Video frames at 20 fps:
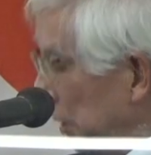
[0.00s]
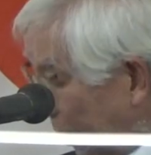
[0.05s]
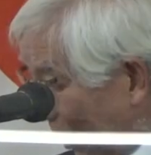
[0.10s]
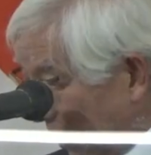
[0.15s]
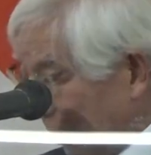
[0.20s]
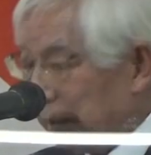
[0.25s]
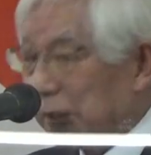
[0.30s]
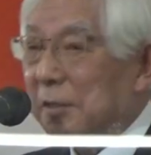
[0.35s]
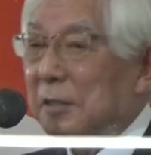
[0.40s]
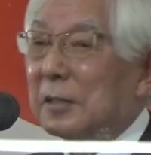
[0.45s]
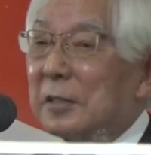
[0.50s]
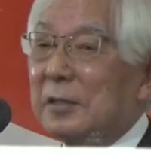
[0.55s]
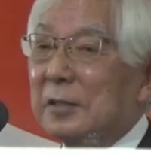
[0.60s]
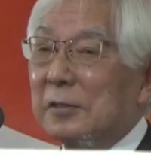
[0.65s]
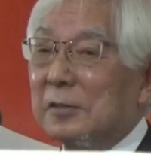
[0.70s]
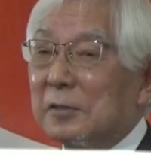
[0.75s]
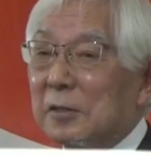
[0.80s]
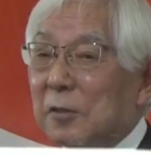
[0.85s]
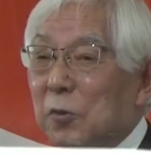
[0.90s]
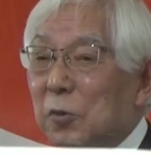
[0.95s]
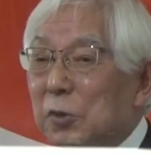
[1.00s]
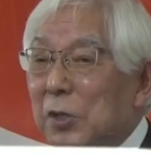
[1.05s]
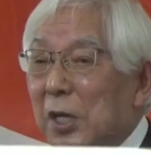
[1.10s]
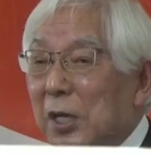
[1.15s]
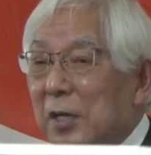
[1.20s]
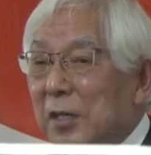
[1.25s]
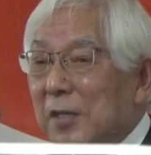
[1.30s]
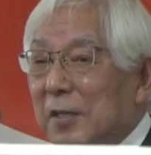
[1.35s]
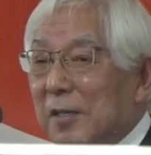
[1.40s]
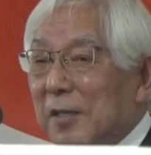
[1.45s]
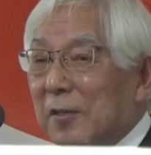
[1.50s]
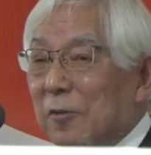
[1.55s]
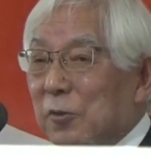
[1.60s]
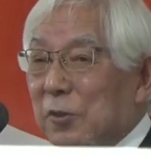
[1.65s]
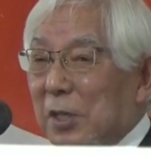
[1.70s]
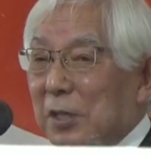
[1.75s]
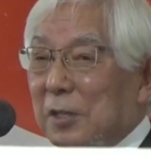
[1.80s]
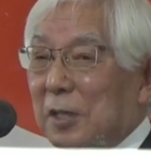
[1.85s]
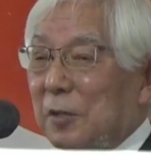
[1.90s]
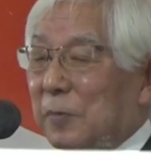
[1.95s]
はいこんな
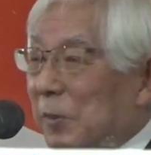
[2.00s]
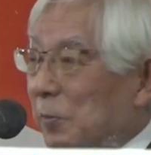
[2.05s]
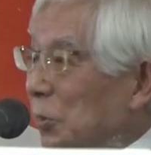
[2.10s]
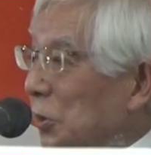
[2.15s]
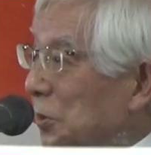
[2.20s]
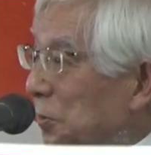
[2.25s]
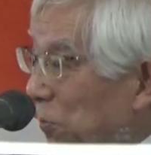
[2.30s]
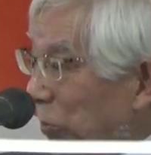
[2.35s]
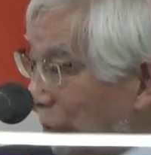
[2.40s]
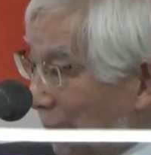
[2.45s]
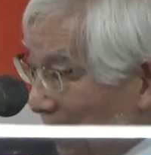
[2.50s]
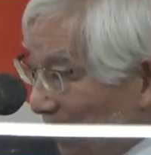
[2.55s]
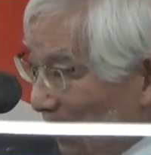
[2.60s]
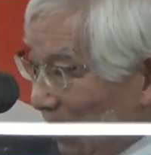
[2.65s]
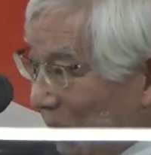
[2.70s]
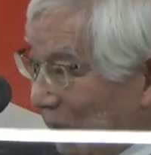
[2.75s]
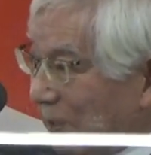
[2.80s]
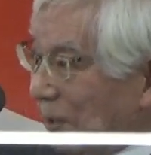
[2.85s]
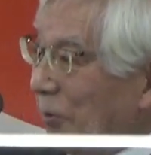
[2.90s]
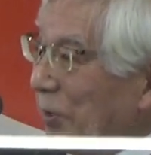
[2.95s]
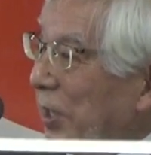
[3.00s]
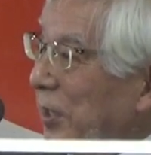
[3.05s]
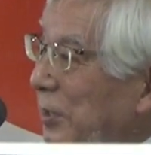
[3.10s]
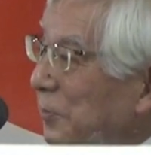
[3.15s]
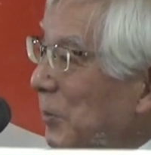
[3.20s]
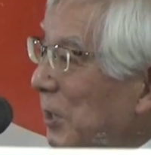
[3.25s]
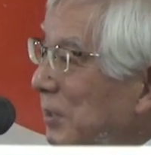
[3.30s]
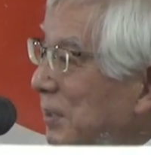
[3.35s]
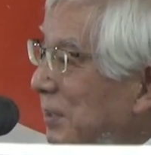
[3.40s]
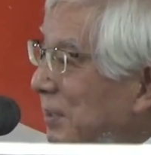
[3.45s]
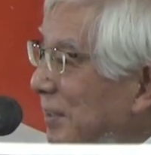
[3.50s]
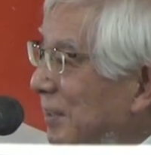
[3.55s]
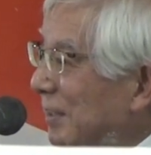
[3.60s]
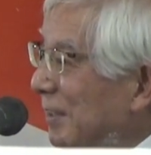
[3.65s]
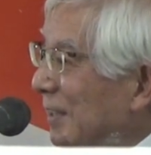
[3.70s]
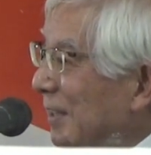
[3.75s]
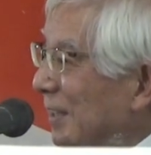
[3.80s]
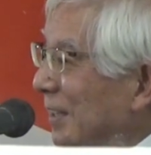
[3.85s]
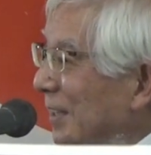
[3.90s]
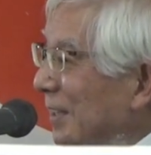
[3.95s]
答えになりますもしもしお手さんお願いします、
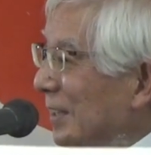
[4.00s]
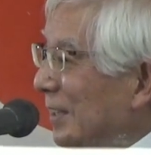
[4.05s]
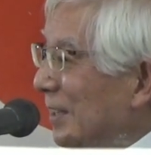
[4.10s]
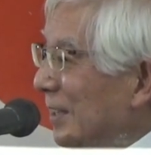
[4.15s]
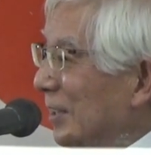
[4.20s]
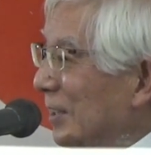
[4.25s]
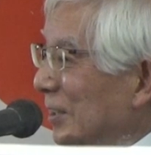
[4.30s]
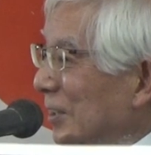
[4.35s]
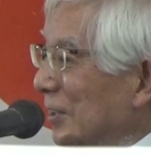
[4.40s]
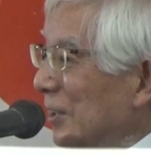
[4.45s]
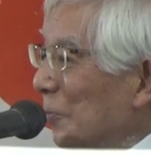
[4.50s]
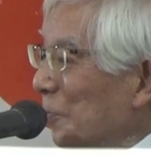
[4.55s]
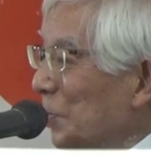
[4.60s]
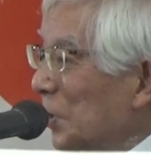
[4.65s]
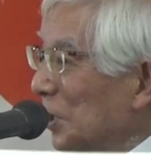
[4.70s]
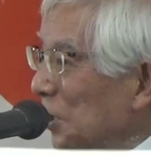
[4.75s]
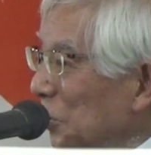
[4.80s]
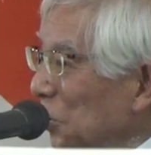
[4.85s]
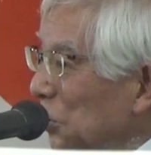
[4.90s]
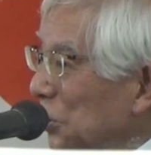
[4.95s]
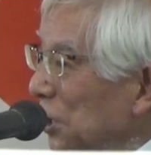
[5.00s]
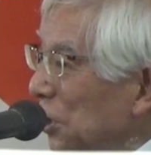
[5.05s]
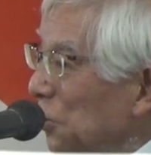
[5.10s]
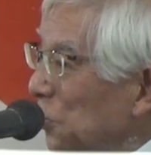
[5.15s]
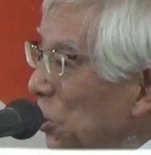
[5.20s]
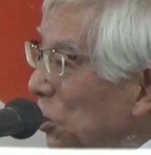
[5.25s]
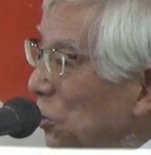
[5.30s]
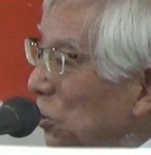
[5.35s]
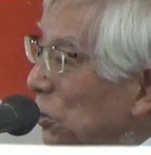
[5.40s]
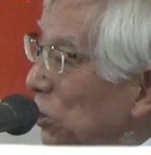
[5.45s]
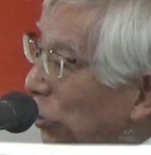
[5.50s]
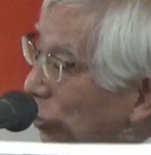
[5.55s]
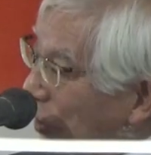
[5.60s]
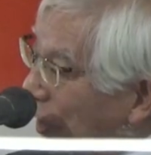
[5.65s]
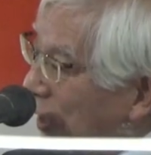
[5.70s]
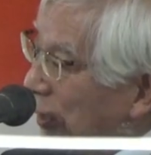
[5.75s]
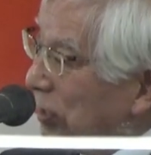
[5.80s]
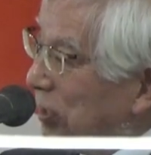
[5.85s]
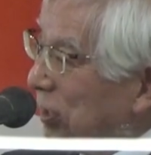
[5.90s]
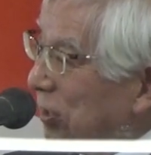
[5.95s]
はい、やっぱりロータリーミルどんなこ
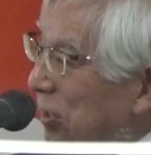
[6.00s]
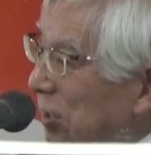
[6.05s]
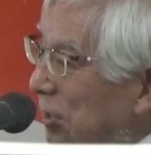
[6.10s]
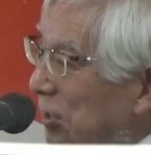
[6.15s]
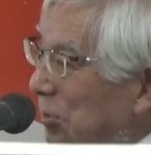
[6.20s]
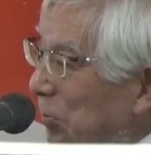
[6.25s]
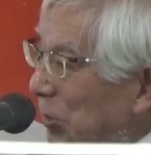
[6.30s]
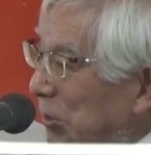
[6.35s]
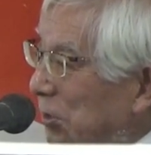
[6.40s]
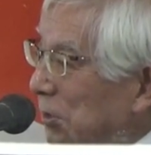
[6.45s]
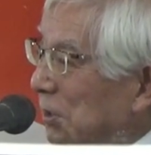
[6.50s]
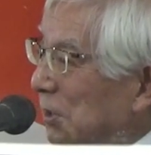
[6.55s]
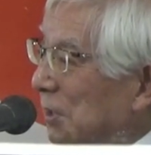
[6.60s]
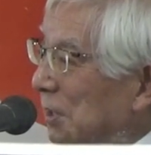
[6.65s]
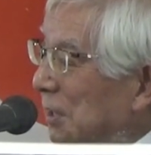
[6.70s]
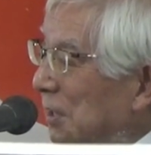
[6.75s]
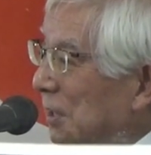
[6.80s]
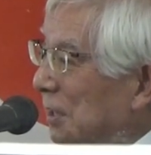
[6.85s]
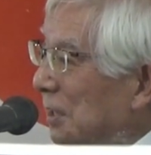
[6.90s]
と感じだってらっしゃいます